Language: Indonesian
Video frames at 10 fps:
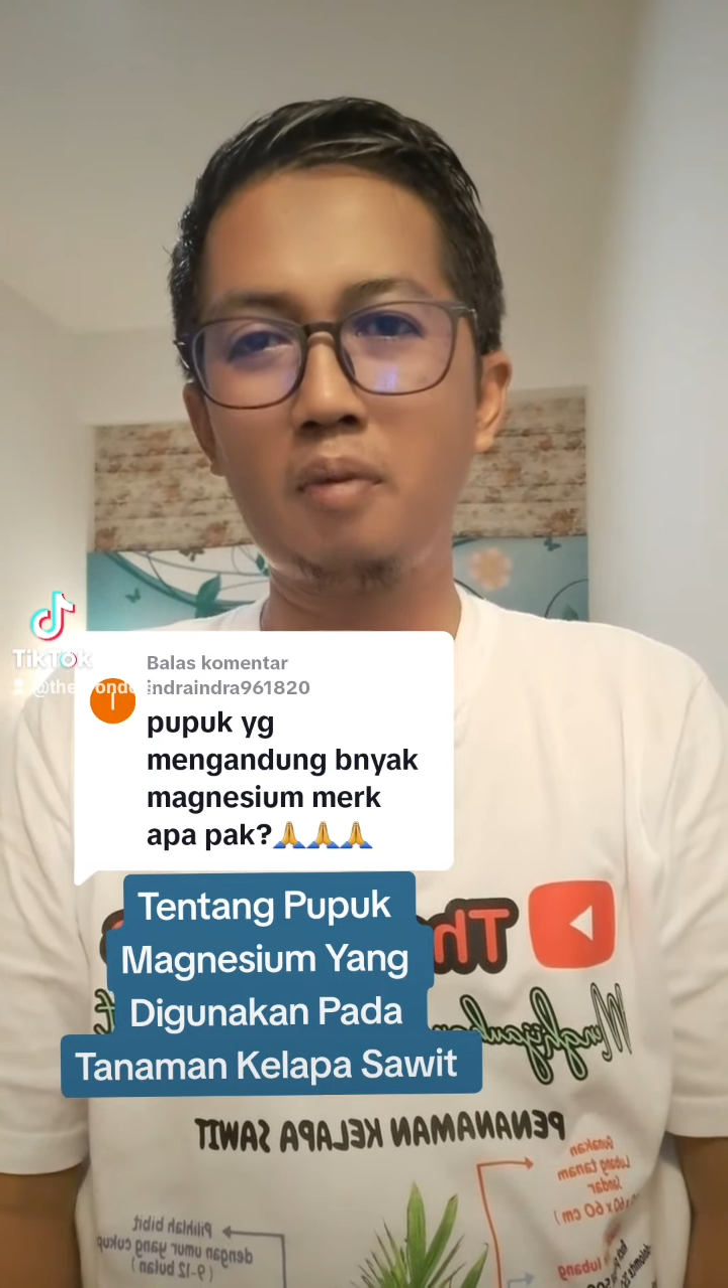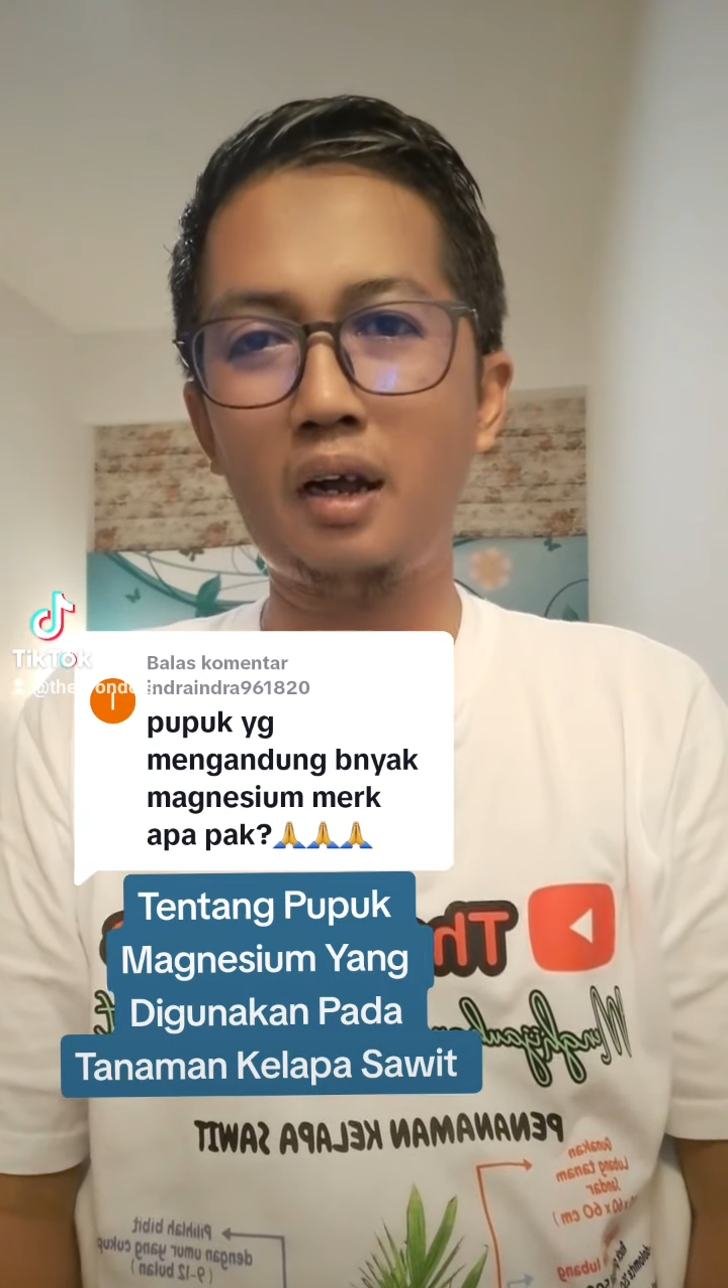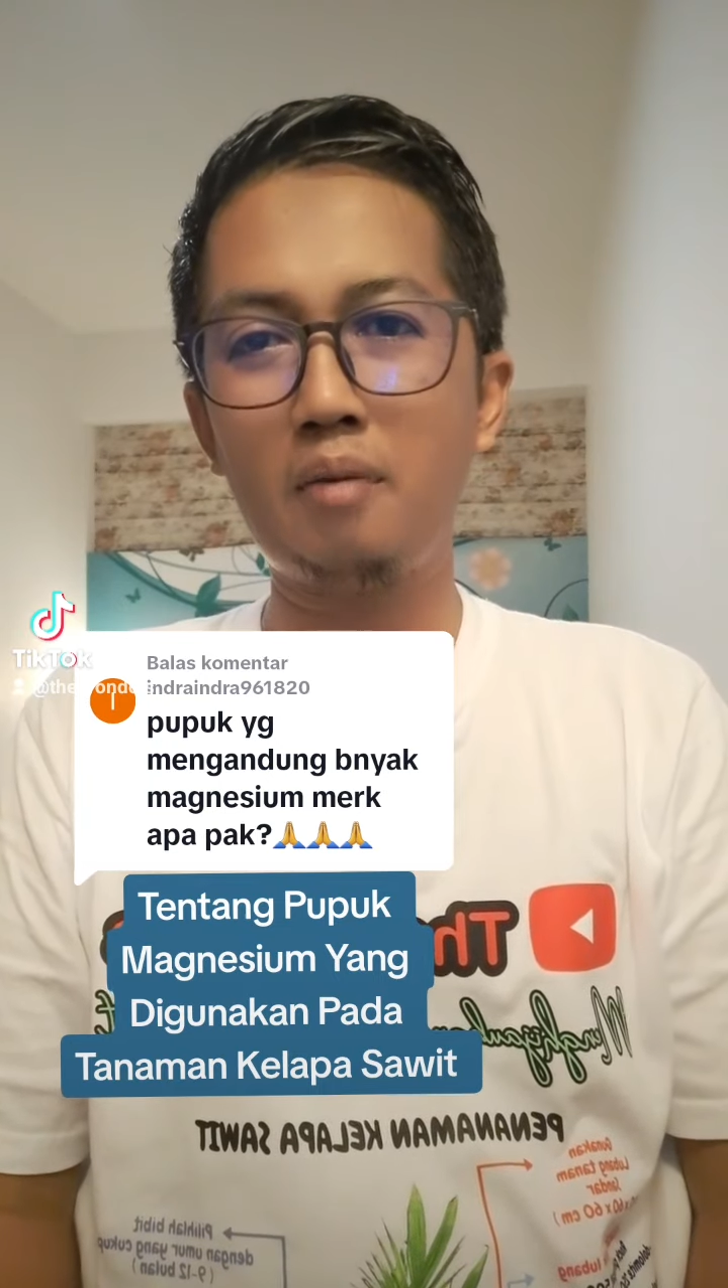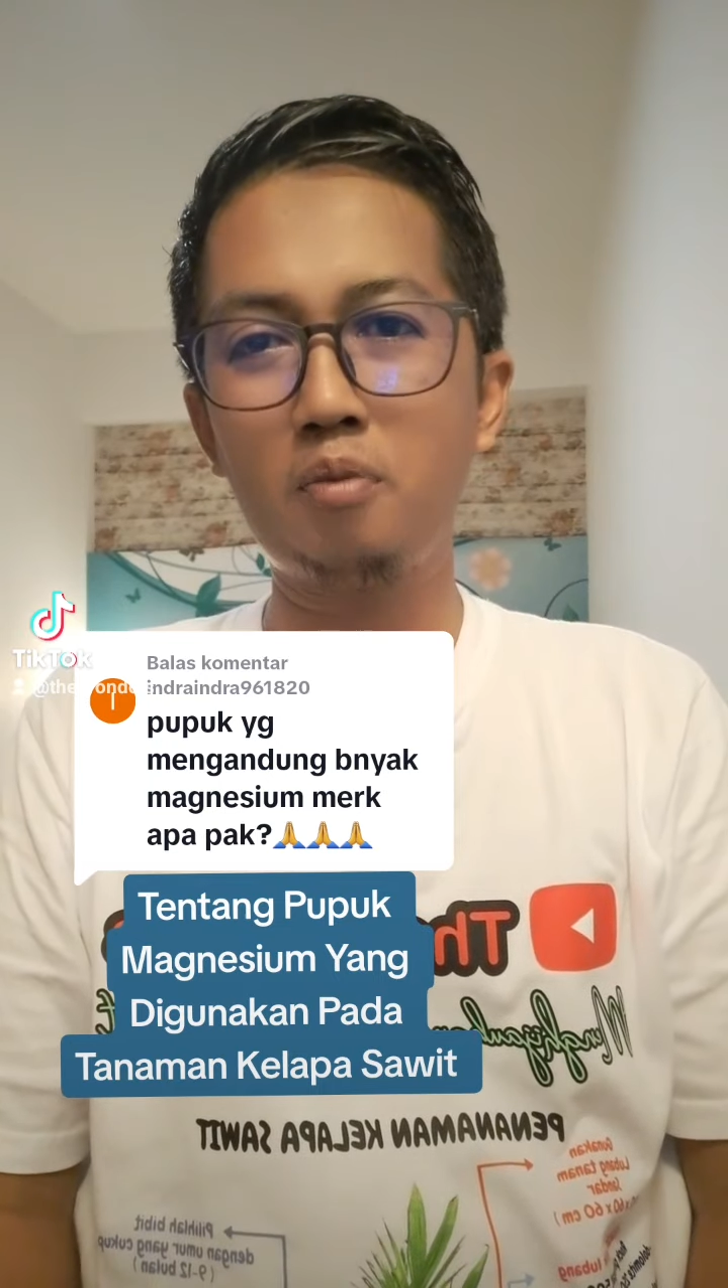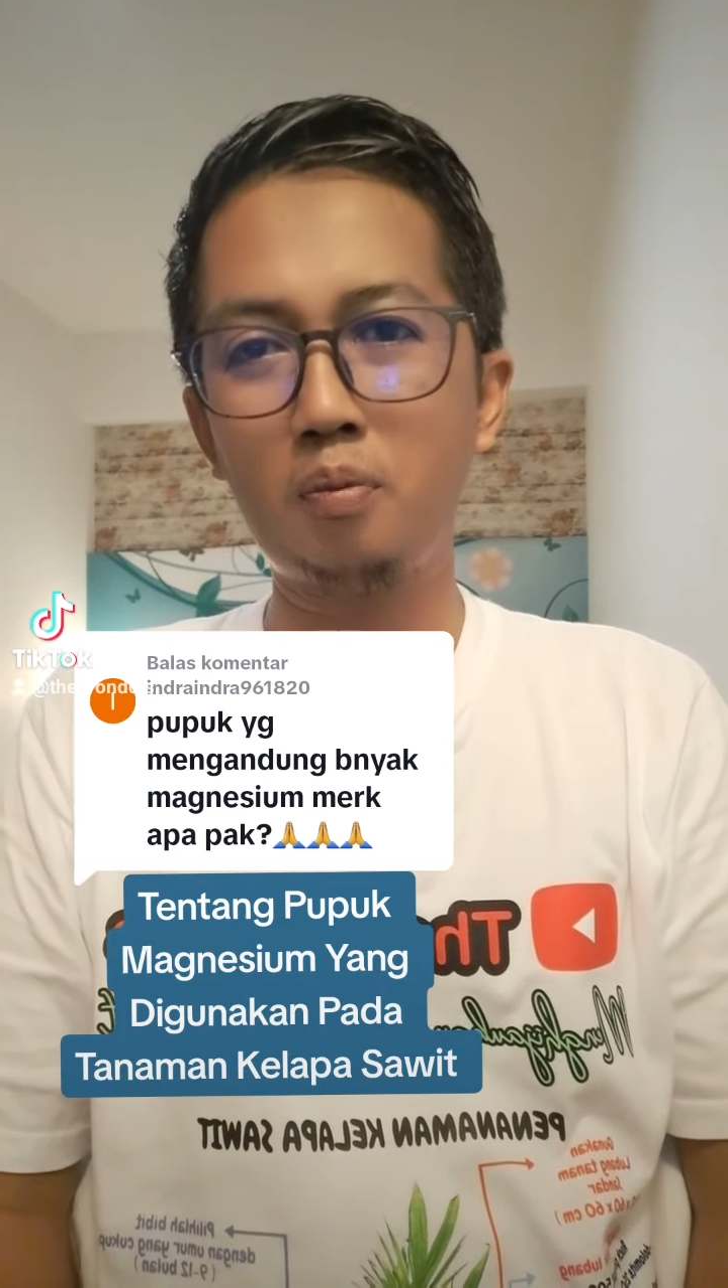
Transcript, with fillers: Pak,